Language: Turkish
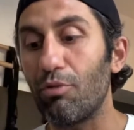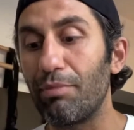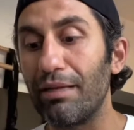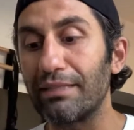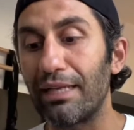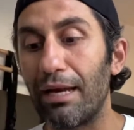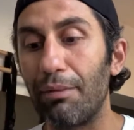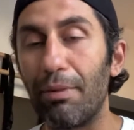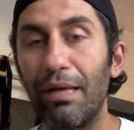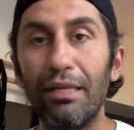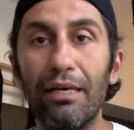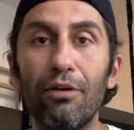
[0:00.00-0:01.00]
Mesela
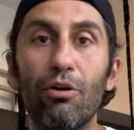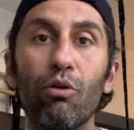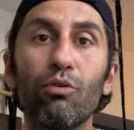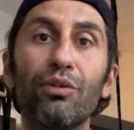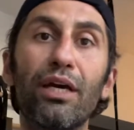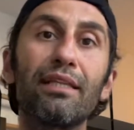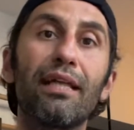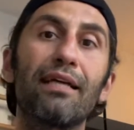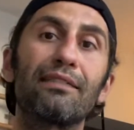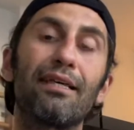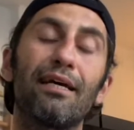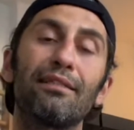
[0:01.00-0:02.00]
ben online
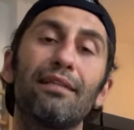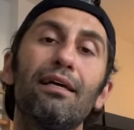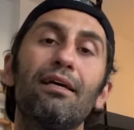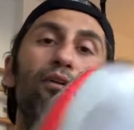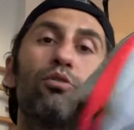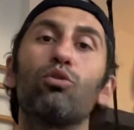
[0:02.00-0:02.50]
derslerde